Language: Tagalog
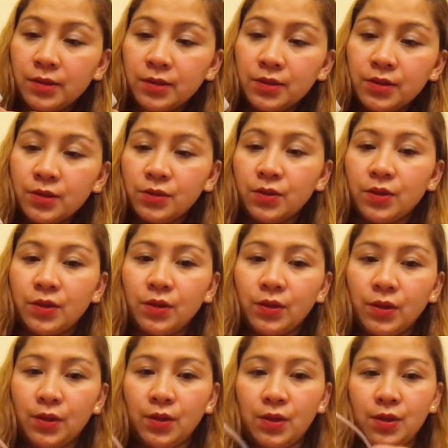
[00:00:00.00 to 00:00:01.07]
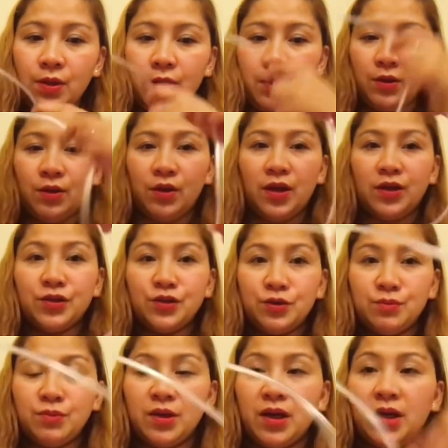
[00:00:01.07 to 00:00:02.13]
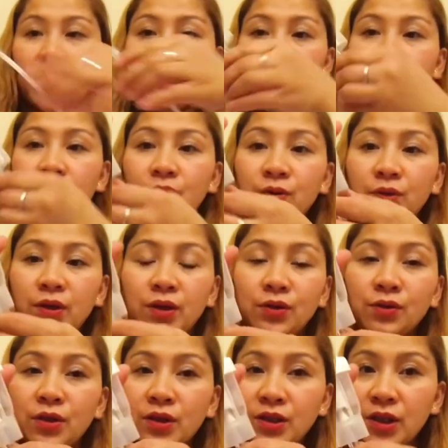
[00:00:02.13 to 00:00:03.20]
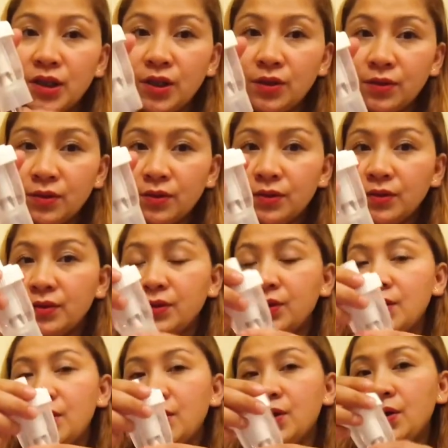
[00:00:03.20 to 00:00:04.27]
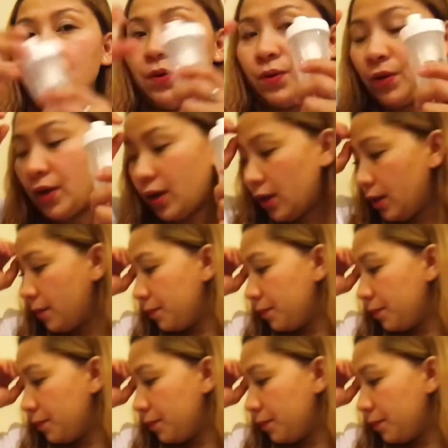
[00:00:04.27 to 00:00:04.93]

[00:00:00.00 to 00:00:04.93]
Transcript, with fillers: So, ito yung air tube niya, connect niyo lang siya dito. Okay.